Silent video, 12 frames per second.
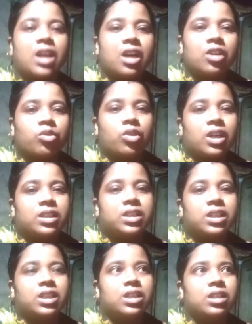দাঁড়
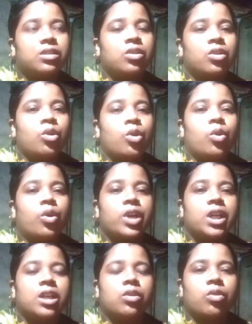করাতে
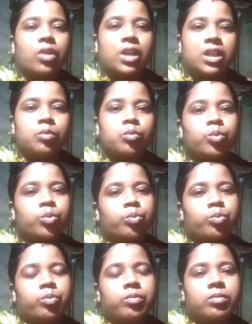অনেক অনেক
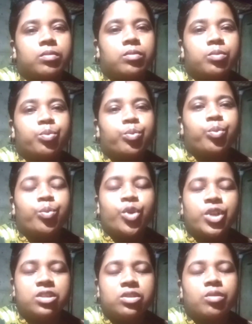
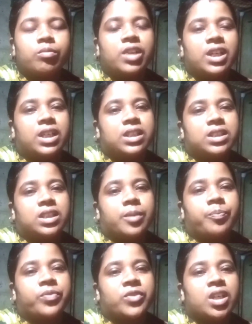পরিশ্রম লেগেছে
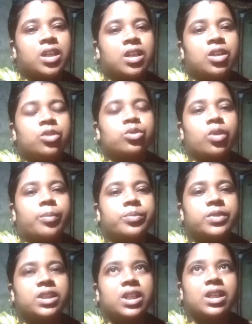সব
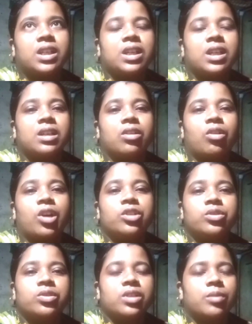থেকে
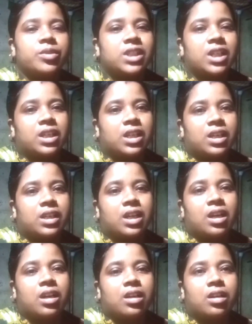হয়তো আমি
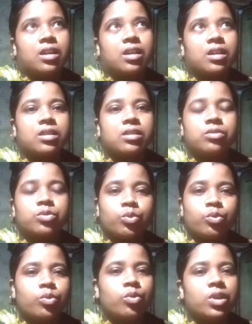চ্যানেলটা
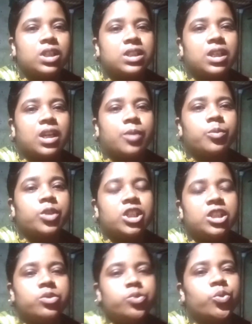শুরু করেছিলাম
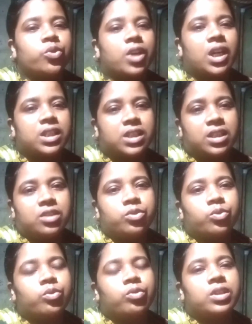কিচ্ছু না জেনে
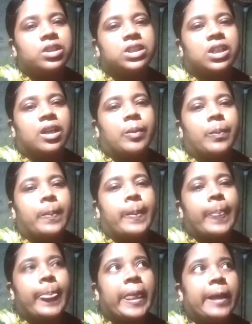শুরু করেছিলাম
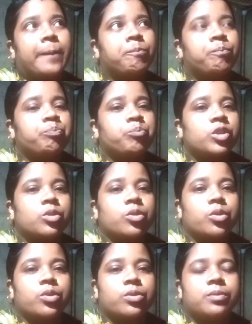
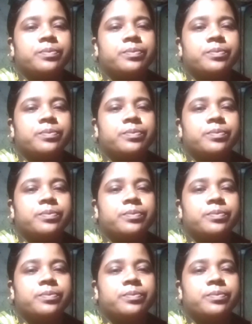তো